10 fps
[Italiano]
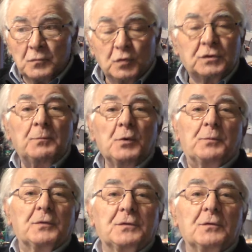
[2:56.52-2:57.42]
tutto al più
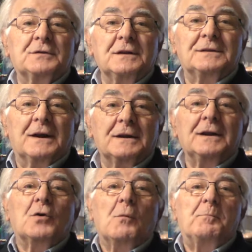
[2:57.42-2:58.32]
possono tentare
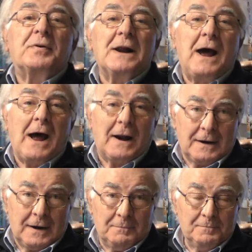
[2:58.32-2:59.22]
di
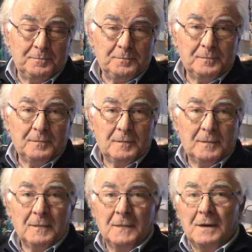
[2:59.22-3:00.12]
comprare
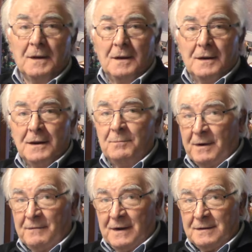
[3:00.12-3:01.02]
i
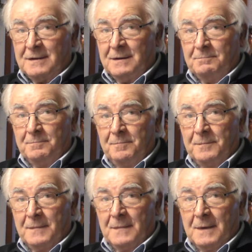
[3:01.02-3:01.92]
brevetti,
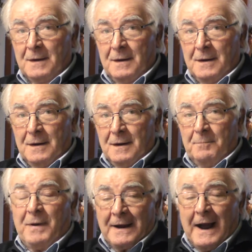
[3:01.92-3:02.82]

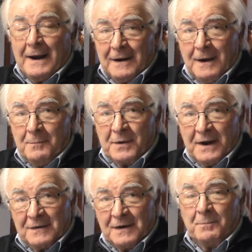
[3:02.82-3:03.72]
pagare le
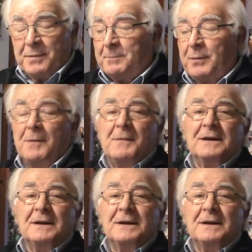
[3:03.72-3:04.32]
imprese per poi